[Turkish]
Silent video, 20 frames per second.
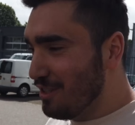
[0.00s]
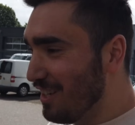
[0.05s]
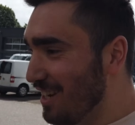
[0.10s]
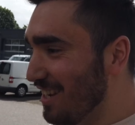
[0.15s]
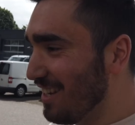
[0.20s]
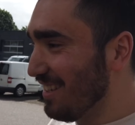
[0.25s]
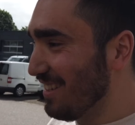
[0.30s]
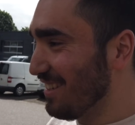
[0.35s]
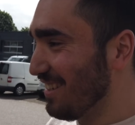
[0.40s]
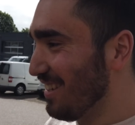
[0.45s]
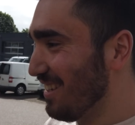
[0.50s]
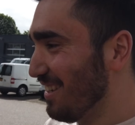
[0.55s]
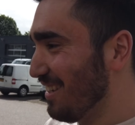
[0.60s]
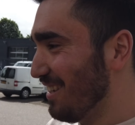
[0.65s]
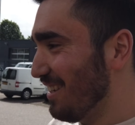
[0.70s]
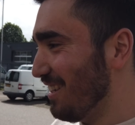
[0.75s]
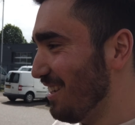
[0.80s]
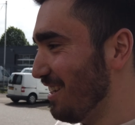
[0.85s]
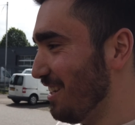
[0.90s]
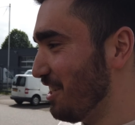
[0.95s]
Evet.
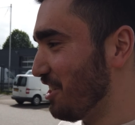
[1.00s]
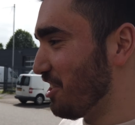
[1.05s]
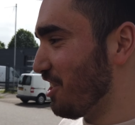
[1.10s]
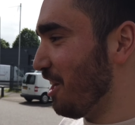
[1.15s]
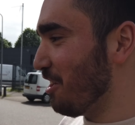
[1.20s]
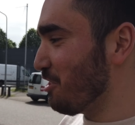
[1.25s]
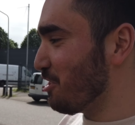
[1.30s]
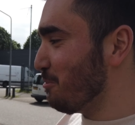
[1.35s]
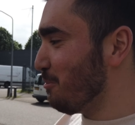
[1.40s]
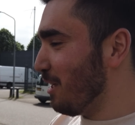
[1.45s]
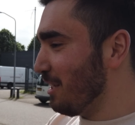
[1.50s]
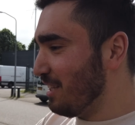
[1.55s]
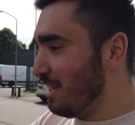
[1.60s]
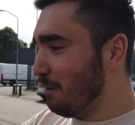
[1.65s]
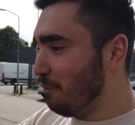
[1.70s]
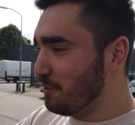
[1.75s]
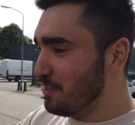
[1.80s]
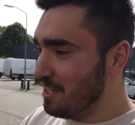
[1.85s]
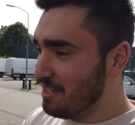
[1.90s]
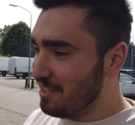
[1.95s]
E, şanzıman
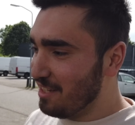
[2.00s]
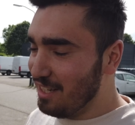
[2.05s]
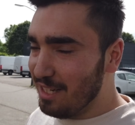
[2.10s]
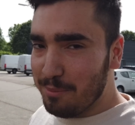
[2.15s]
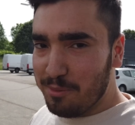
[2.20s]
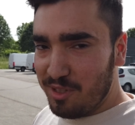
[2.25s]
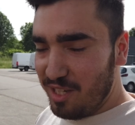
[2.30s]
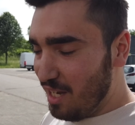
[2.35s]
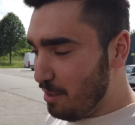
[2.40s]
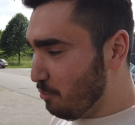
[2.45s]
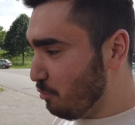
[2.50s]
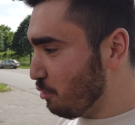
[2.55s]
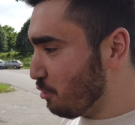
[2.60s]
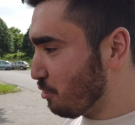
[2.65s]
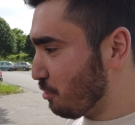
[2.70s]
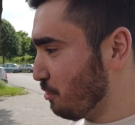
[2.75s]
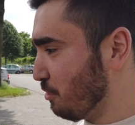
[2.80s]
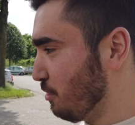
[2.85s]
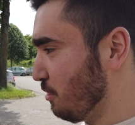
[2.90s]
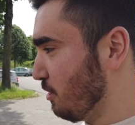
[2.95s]
diferansiyel hepsi M3.
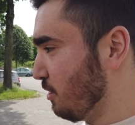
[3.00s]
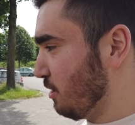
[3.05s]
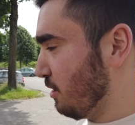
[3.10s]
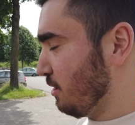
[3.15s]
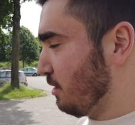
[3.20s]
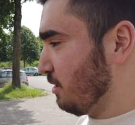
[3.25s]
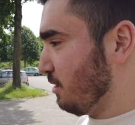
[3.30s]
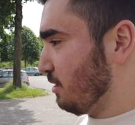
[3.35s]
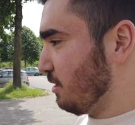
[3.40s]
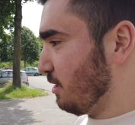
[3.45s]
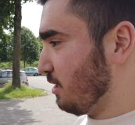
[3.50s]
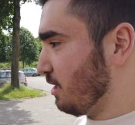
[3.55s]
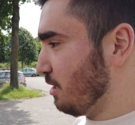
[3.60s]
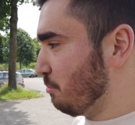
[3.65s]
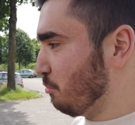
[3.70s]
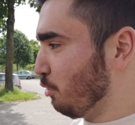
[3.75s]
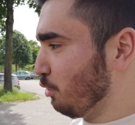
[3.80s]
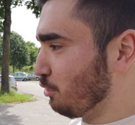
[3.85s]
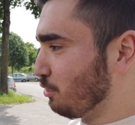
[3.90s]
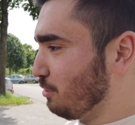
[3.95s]
Evet.
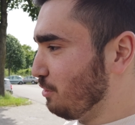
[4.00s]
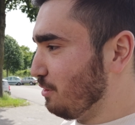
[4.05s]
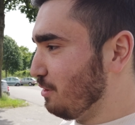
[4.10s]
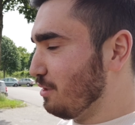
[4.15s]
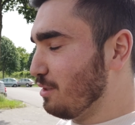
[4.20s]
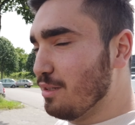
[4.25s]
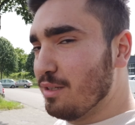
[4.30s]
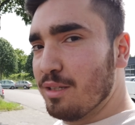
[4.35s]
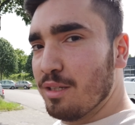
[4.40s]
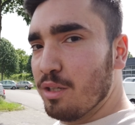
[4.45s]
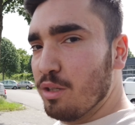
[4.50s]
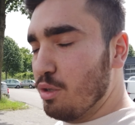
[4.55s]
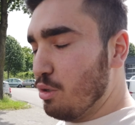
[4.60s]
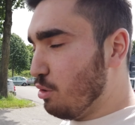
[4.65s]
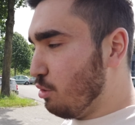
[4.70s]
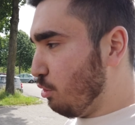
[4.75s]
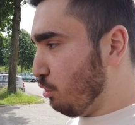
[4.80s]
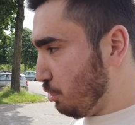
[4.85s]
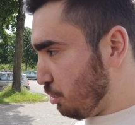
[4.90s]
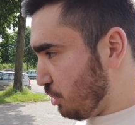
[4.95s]
Orijinal ama değil mi?
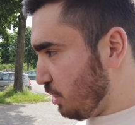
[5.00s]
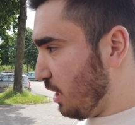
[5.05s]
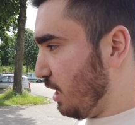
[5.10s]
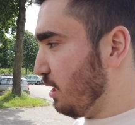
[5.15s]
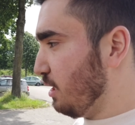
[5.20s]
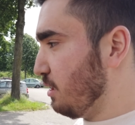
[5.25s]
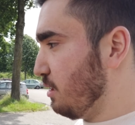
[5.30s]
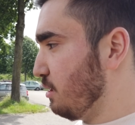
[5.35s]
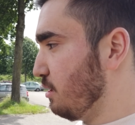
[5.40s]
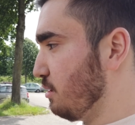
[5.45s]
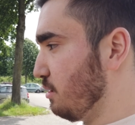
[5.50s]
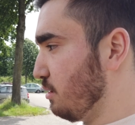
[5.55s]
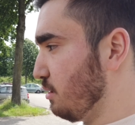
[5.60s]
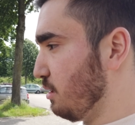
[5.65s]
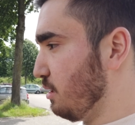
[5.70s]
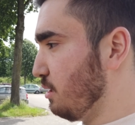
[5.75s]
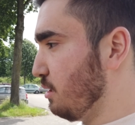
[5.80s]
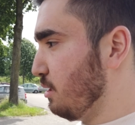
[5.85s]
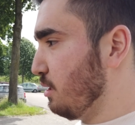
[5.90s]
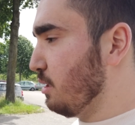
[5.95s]
Yani gerçek M3'ün
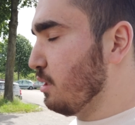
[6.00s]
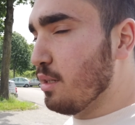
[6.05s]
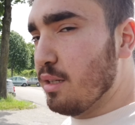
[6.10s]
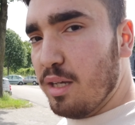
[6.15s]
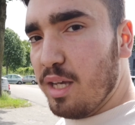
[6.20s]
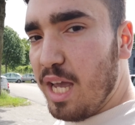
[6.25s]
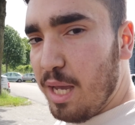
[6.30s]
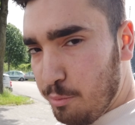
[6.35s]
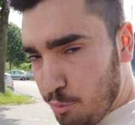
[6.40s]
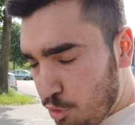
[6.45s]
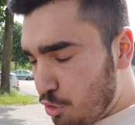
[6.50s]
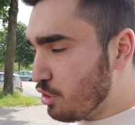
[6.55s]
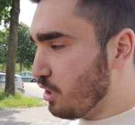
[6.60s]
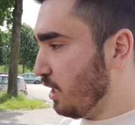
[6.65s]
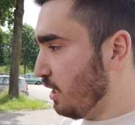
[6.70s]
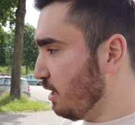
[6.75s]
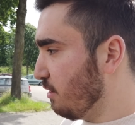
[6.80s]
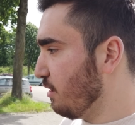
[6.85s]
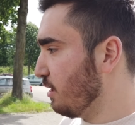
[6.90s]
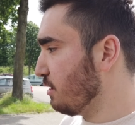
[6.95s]
e, alt takımları. m
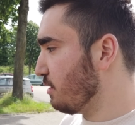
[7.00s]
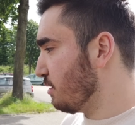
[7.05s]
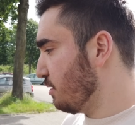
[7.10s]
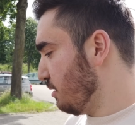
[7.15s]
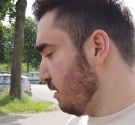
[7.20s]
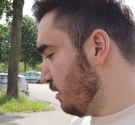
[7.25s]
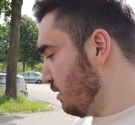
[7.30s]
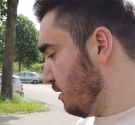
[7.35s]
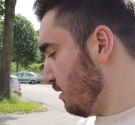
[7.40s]
3den evet.